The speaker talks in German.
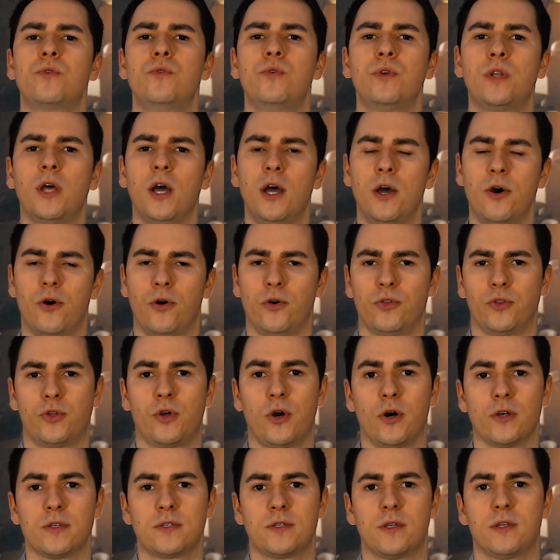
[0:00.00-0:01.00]
gut und
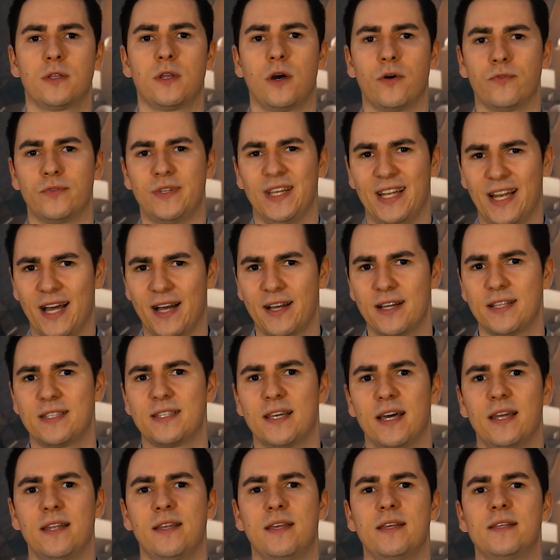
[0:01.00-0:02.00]
kostet auf die lange
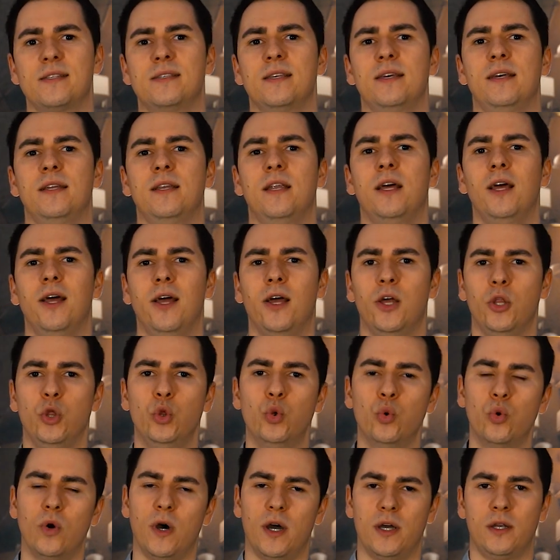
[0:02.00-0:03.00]
Zeit gesehen
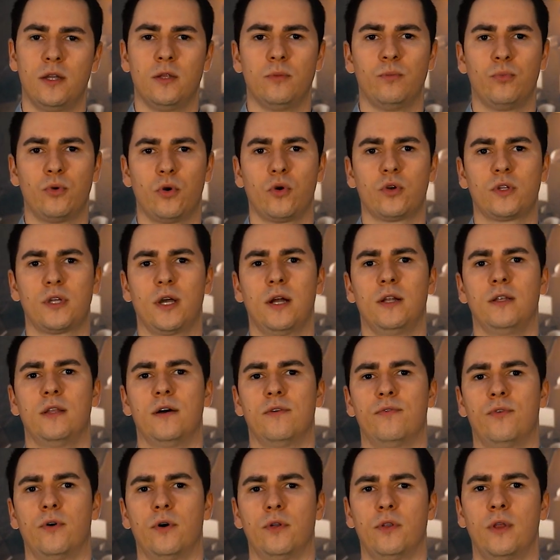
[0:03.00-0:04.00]
nur einen Bruchteil
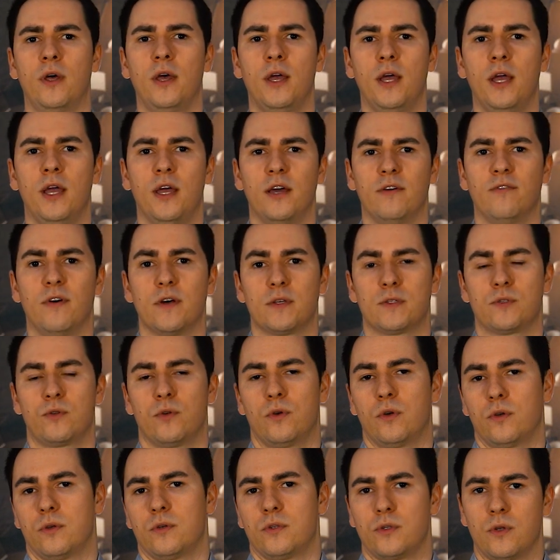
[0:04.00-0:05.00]
davon, was du
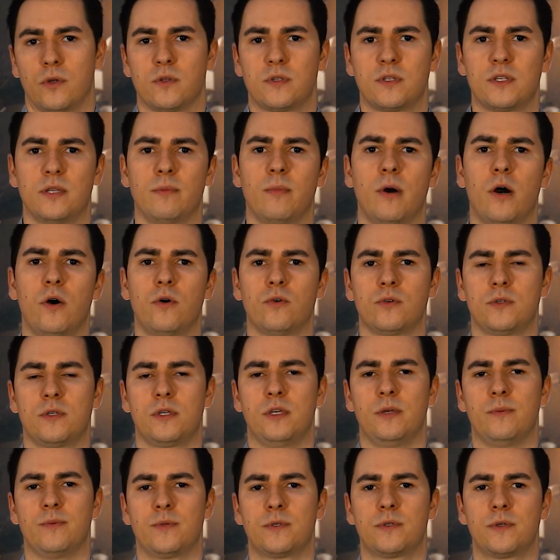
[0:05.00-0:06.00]
sonst immer
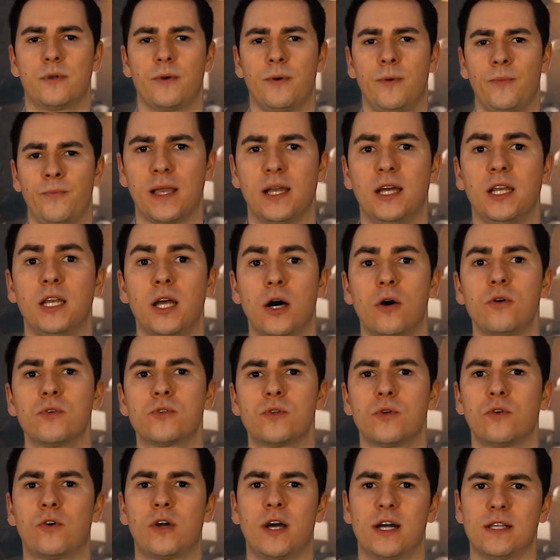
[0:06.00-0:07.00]
ausgibst.
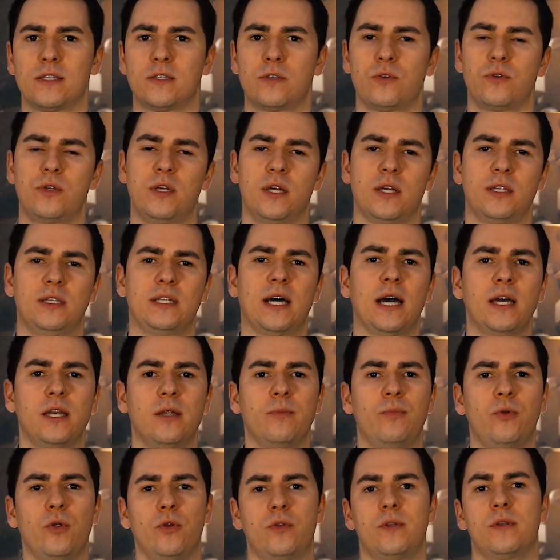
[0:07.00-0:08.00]
Genauso kannst du dir deine
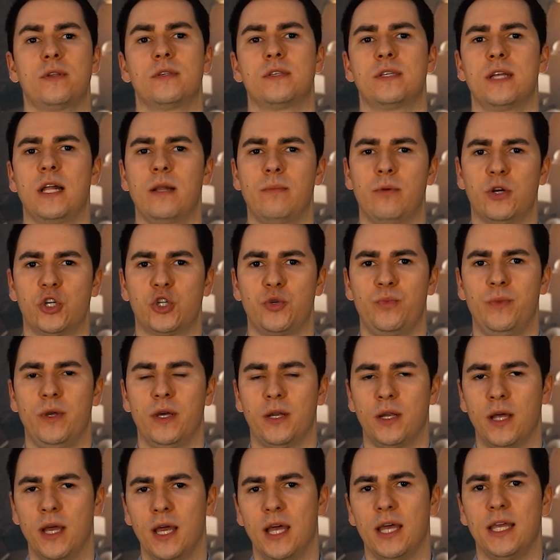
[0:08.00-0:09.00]
Brötchen selber
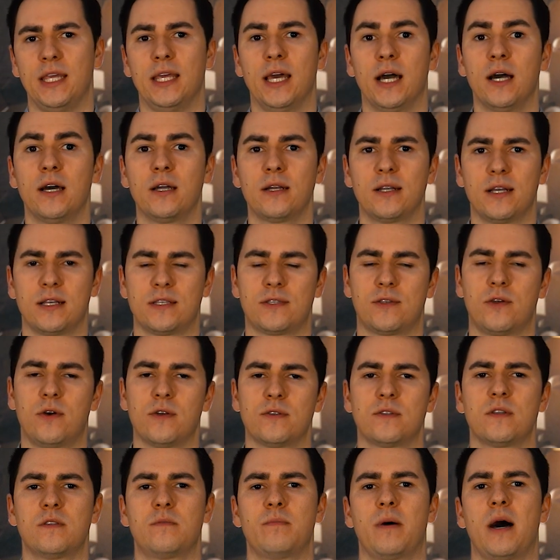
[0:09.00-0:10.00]
schmieren. Ja, das
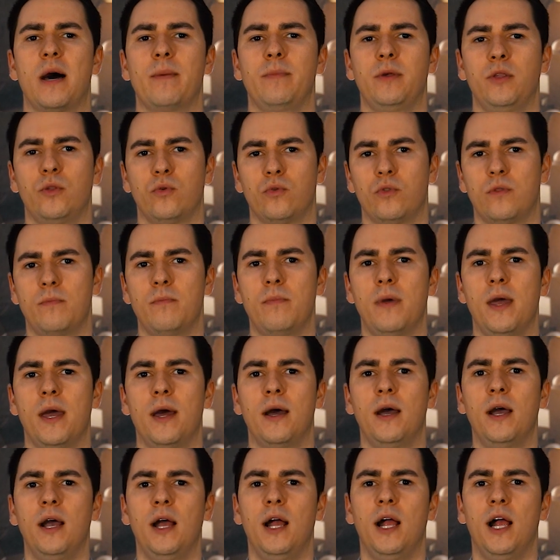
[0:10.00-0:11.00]
kostet ein paar Minuten
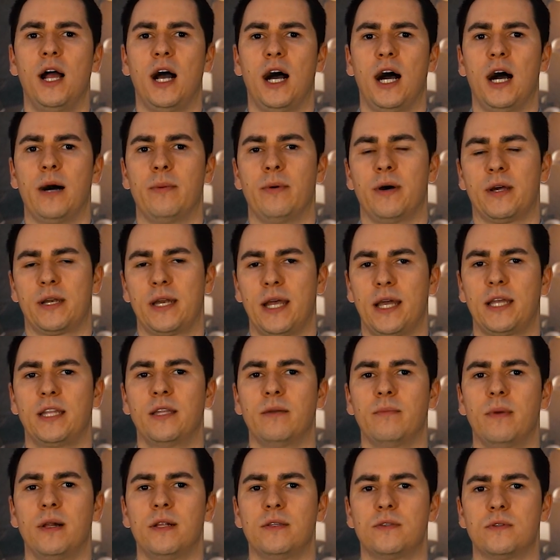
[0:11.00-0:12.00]
mehr, aber rechne
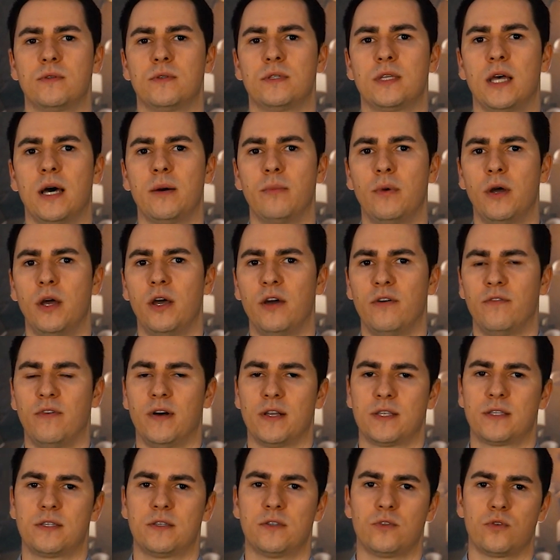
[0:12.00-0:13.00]
mal zusammen,
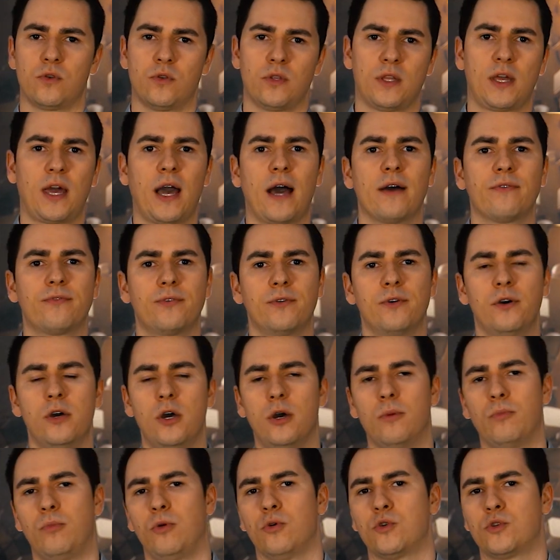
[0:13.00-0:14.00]
was so ein Kaffee
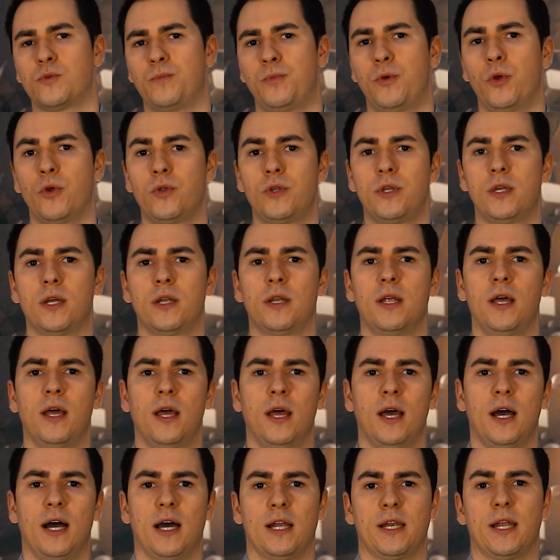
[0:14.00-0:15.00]
plus Brötchen
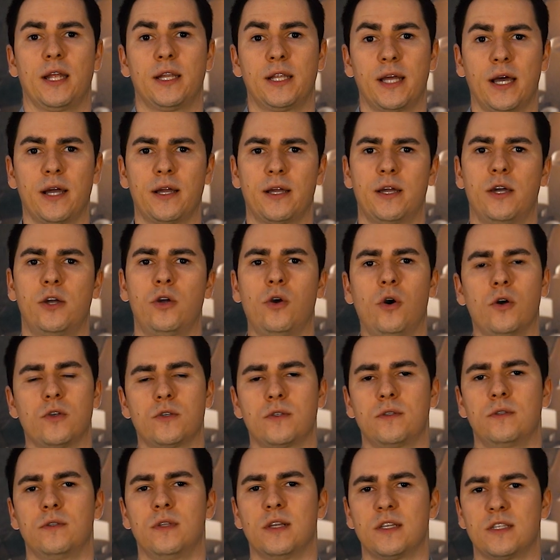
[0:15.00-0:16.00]
an der Tanke
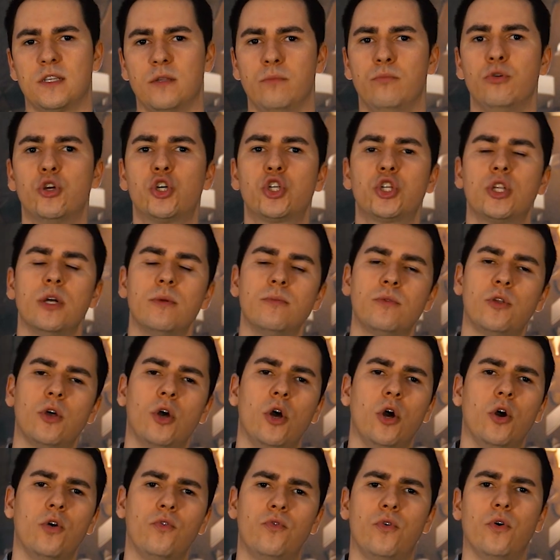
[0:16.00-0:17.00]
kosten. Das sind bestimmt
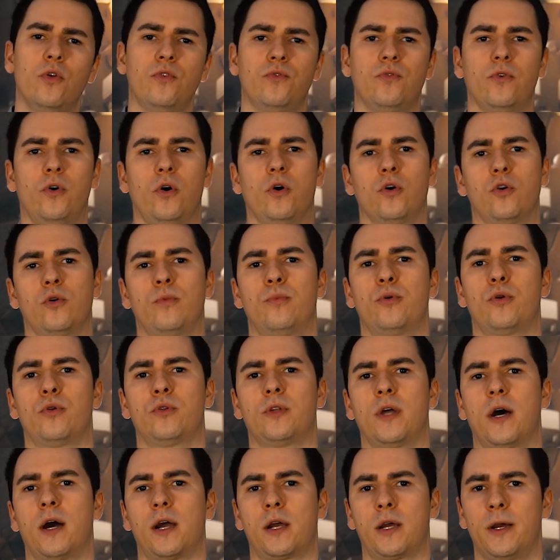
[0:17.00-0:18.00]
5 Euro pro
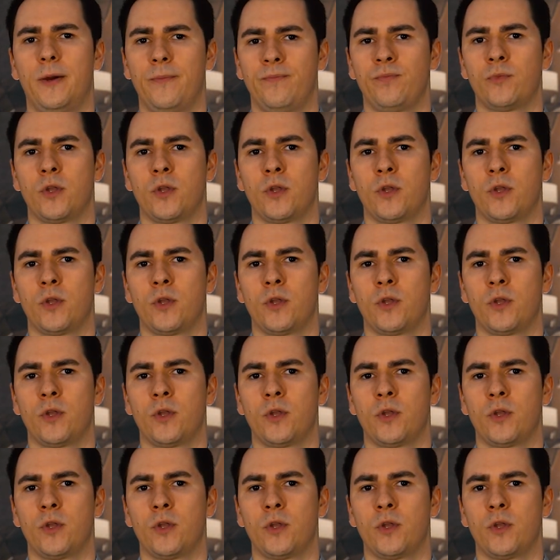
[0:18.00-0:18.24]
Tag.